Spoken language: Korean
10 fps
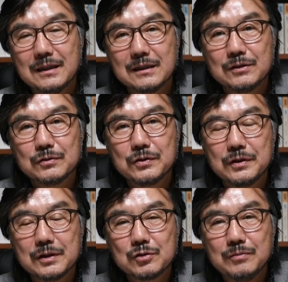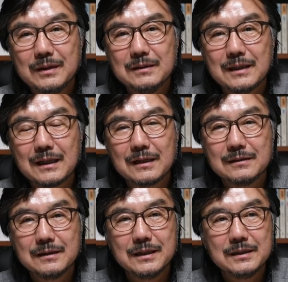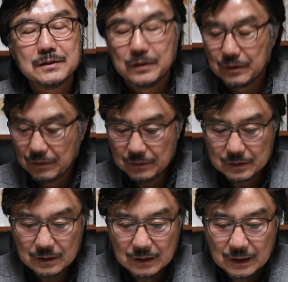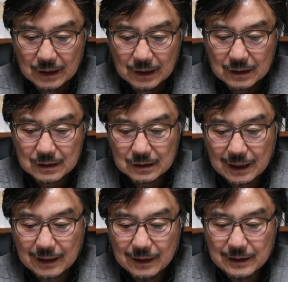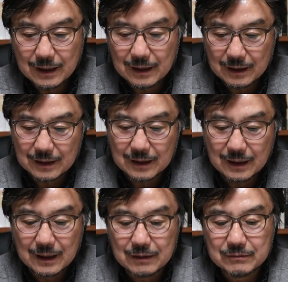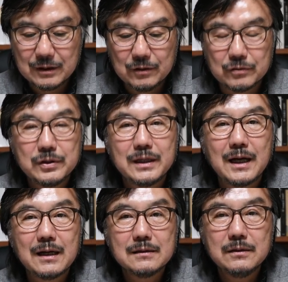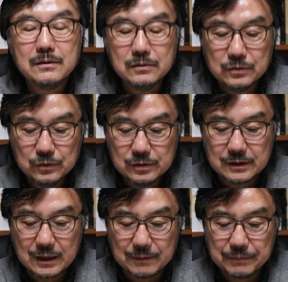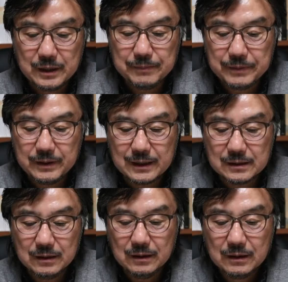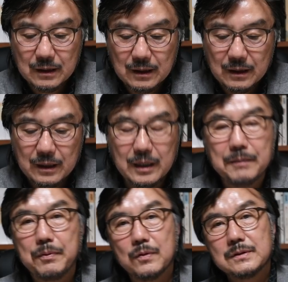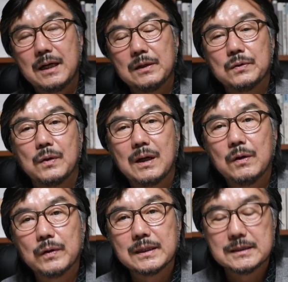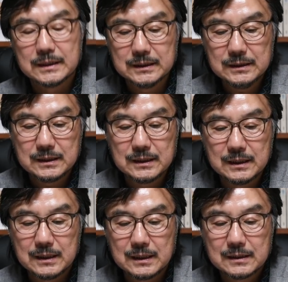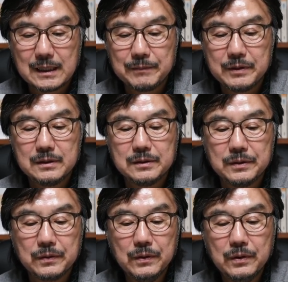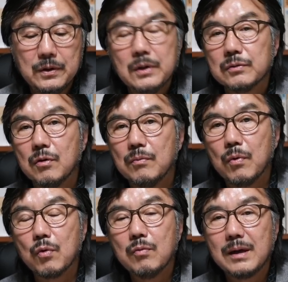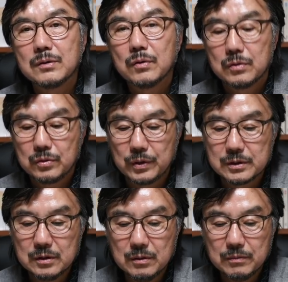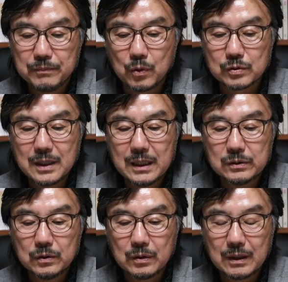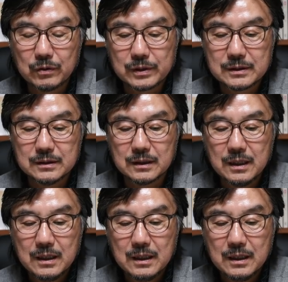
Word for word: 지구촌에는 수많은 나라들이 있죠. 오늘 가난 이야기를 하니까 우리 요새 양철수 선생님, 필리핀에서 봉사활동을 하고 계시는, 사비를 드리고 또 모금활동을 통해서 봉사활동을 하고 계시는